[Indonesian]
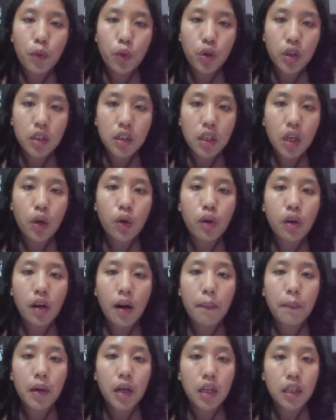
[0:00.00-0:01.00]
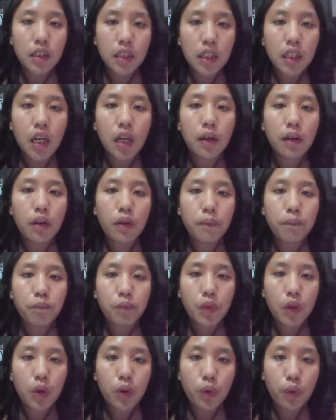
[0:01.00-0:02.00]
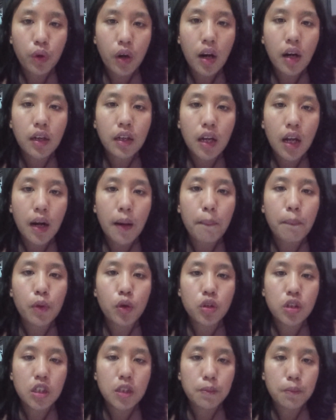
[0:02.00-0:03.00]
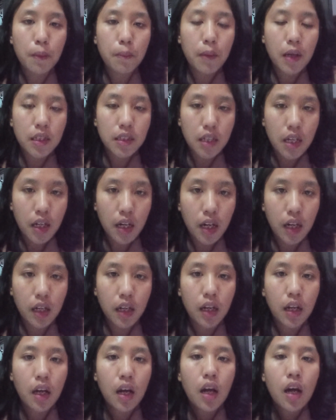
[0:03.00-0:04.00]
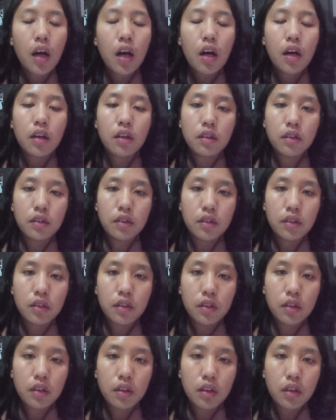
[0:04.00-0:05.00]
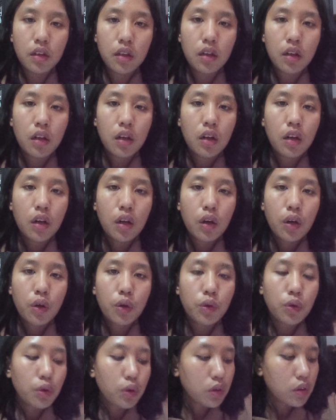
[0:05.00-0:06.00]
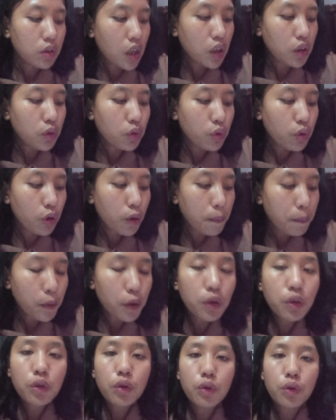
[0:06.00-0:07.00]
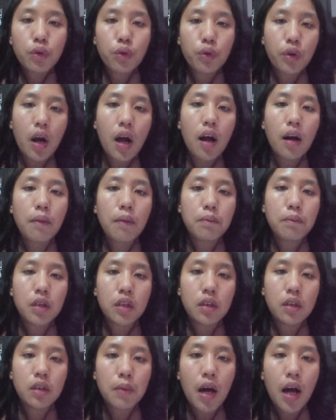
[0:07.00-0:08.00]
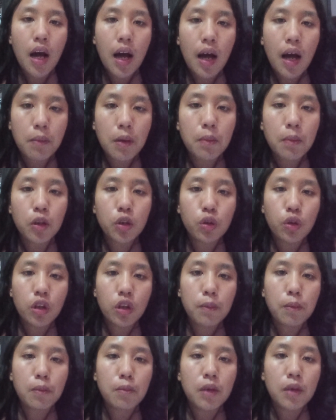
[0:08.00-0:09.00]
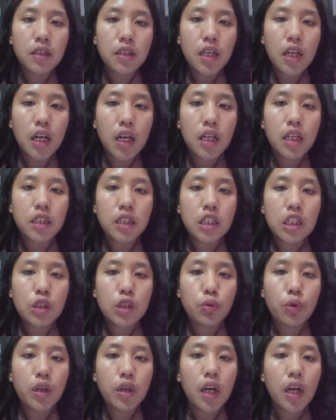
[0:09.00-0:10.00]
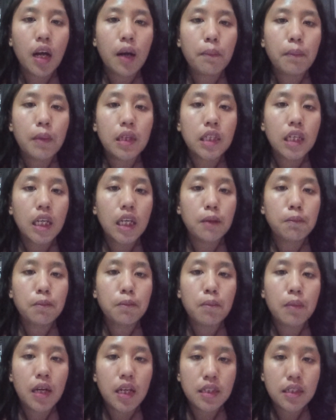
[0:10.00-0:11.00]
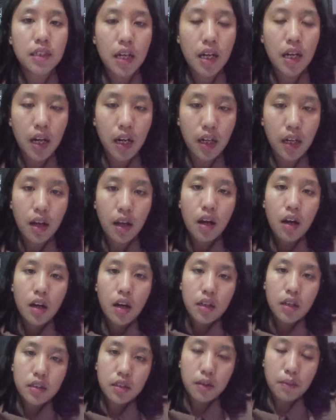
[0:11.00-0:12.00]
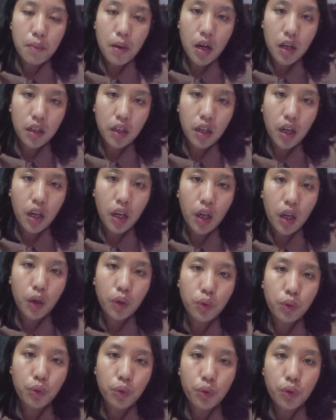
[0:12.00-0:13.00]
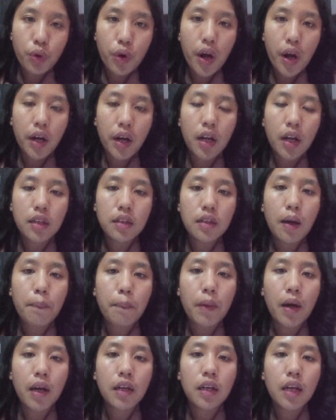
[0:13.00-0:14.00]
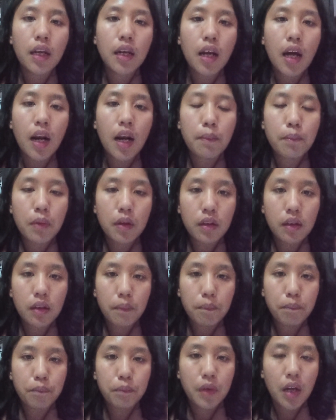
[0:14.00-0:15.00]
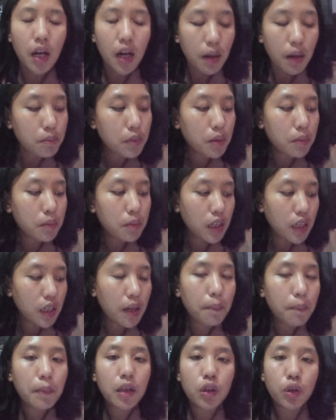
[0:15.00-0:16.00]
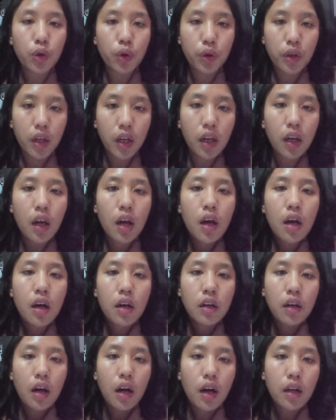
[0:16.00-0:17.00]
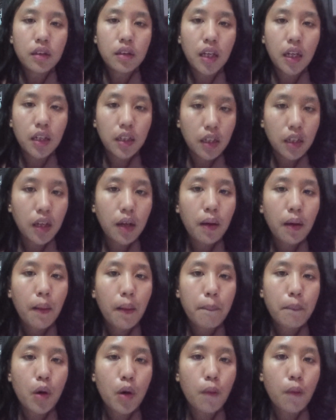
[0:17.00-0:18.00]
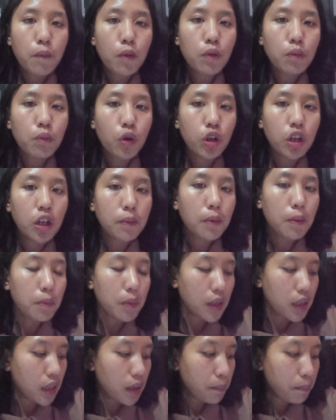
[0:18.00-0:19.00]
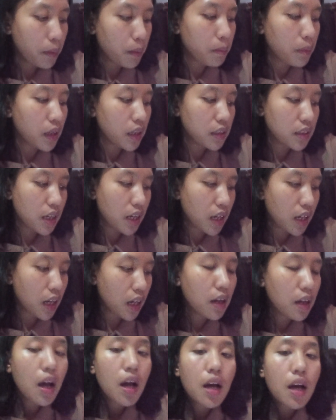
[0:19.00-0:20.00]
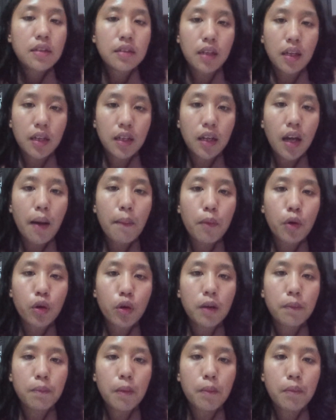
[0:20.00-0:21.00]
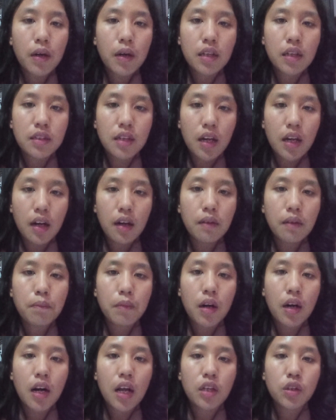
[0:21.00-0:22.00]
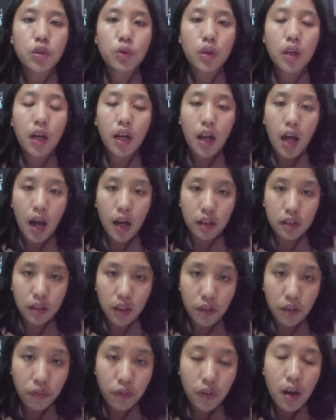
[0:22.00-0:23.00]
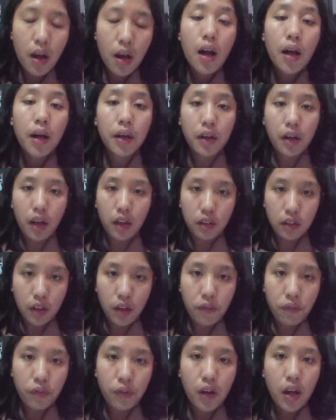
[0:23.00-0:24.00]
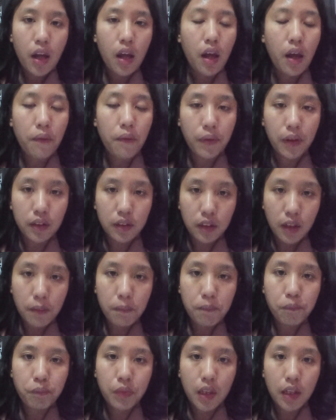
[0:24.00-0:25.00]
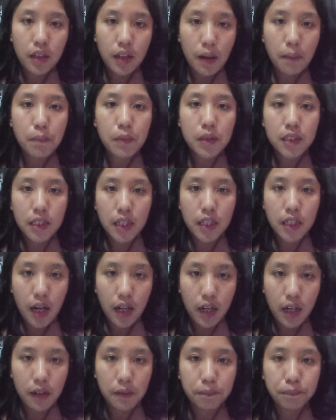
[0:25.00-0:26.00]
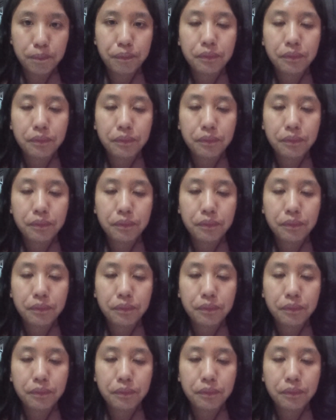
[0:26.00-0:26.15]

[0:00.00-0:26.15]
muridnya kurang mengerti dan kurang dalam proses pembelajaran eh, dan guru pun kurang memahami metode pembelajaran yang sesuai dengan materi pembelajaran sebagai guru hendaknya pandai dalam dalam memilih metode teknik maupun model pembelajaran sehingga model pembelajaran berlangsung dengan aktif, kreatif, efektif dan menyenangkan.